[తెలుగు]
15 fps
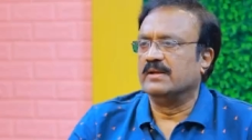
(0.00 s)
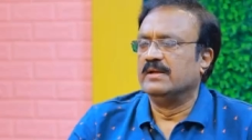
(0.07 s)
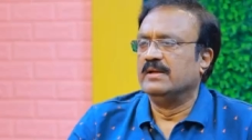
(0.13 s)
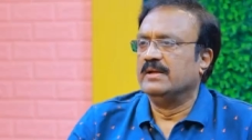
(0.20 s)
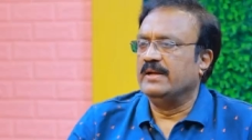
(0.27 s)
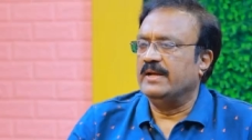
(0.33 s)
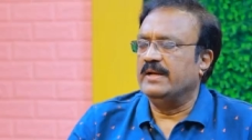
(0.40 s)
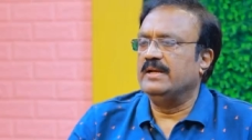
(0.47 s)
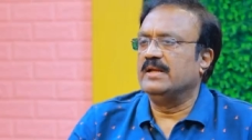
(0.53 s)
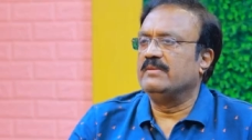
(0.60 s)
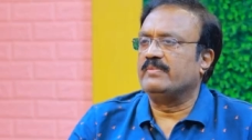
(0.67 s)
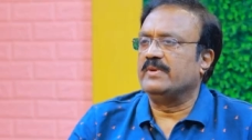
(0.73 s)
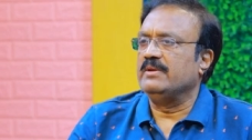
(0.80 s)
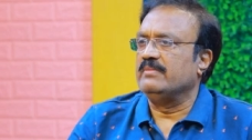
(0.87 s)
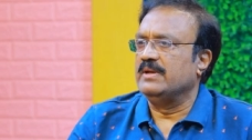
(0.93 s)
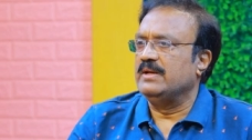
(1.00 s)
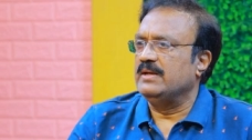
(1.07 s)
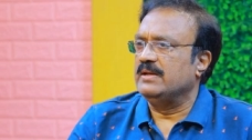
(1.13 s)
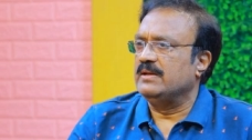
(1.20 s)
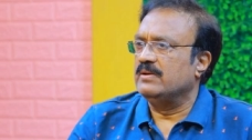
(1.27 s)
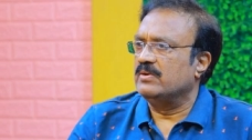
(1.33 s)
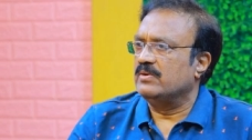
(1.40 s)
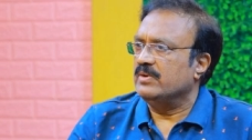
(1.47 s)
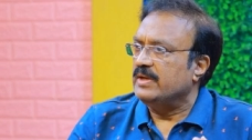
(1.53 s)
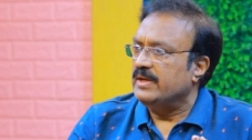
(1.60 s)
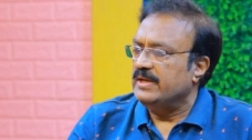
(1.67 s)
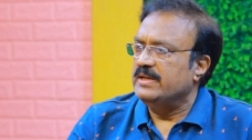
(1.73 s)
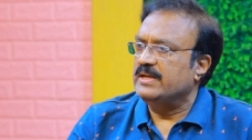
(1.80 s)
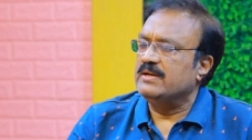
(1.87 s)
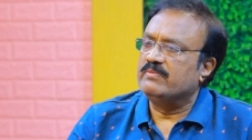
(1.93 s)
లీగ్ ఇండియన్ ప్రీమియర్ లీగ్లో
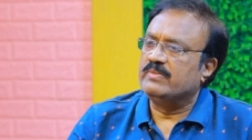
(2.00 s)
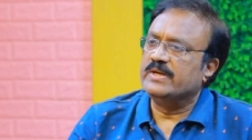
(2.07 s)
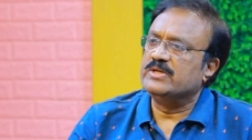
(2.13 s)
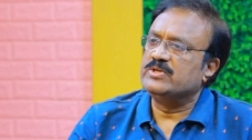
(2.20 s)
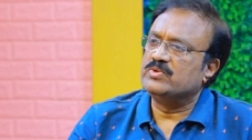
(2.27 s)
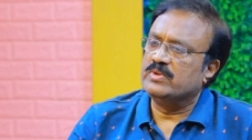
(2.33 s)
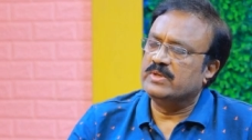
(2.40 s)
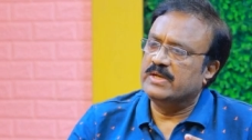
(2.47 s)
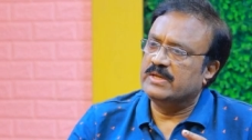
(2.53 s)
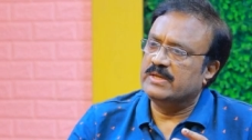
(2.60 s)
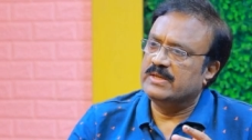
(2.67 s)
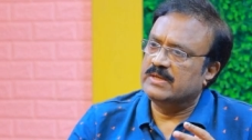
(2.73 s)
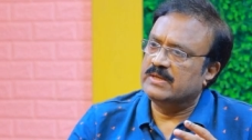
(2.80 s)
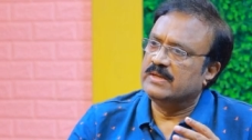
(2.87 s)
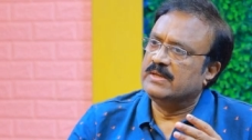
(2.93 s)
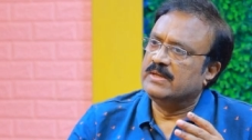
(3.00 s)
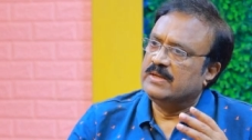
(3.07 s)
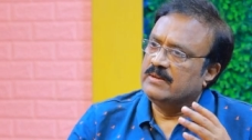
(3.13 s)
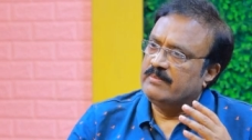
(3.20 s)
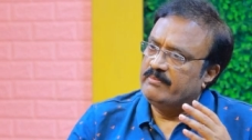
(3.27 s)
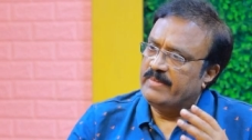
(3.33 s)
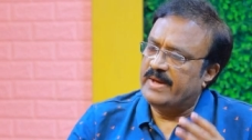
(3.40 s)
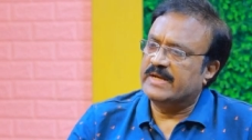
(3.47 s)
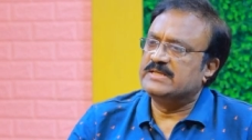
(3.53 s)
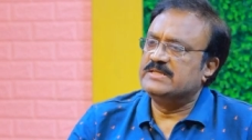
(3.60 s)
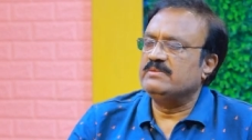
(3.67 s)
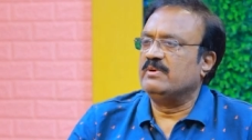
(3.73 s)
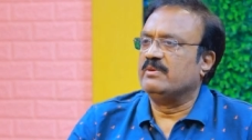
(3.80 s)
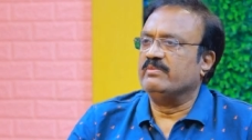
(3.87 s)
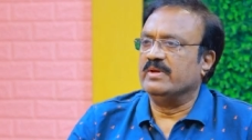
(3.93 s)
ఇండియన్ ప్లేయర్స్ షుడ్ గెట్ ద
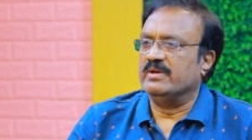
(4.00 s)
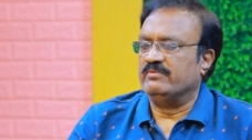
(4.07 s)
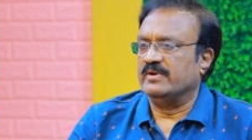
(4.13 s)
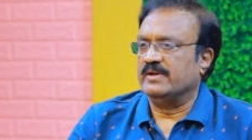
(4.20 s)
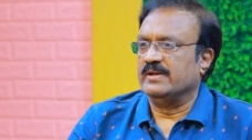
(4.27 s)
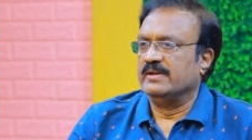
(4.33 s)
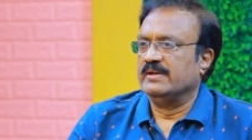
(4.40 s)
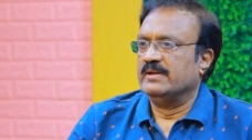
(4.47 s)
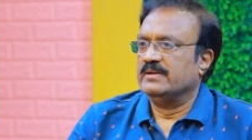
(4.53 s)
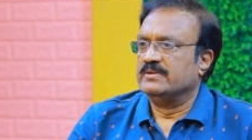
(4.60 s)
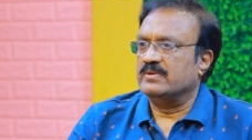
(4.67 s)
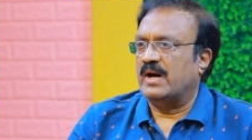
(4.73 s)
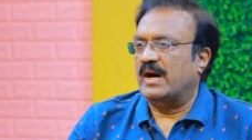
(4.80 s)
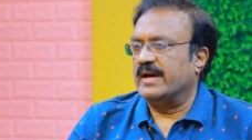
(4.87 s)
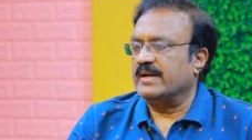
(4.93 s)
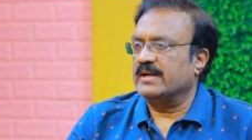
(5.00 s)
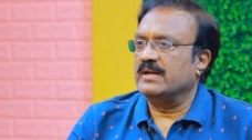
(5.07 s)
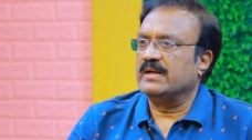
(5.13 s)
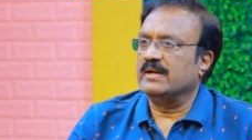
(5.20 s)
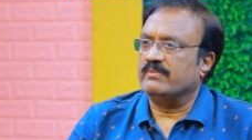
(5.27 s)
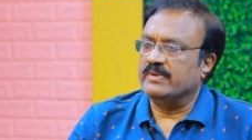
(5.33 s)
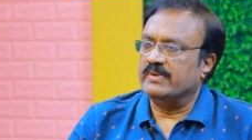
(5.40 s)
మ్యాక్సిమం బెనిఫిట్ సో ఆ రకంగా